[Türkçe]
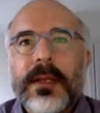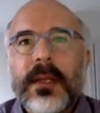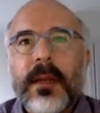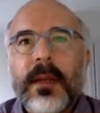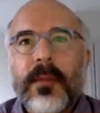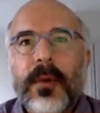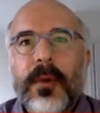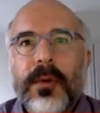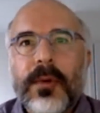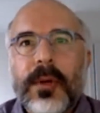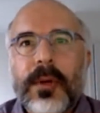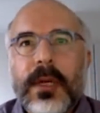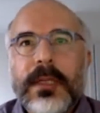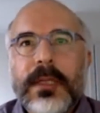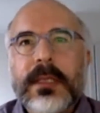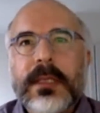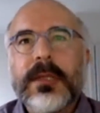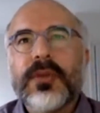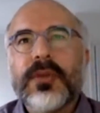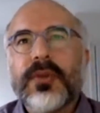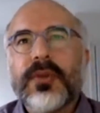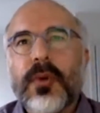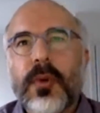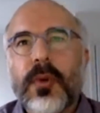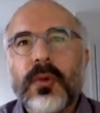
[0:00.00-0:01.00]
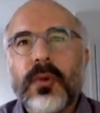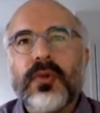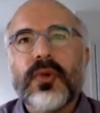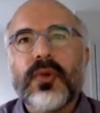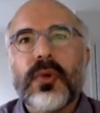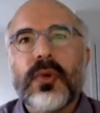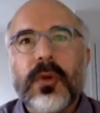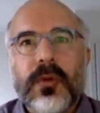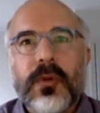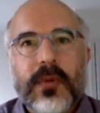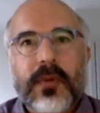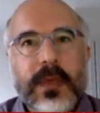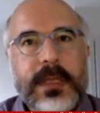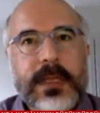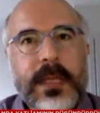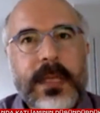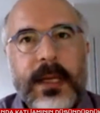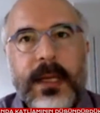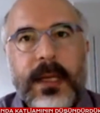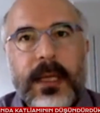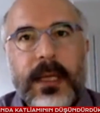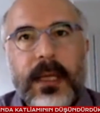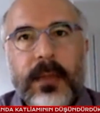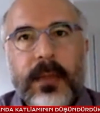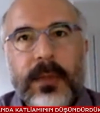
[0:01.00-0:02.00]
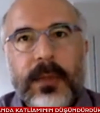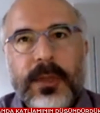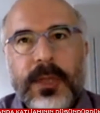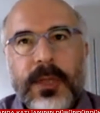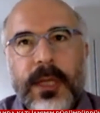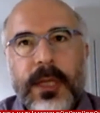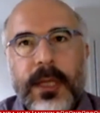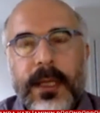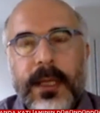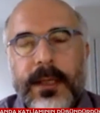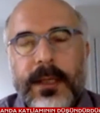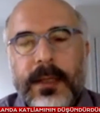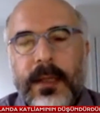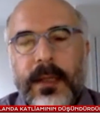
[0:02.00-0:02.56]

demokrasi, çolculuk vesaire gibi şeyler,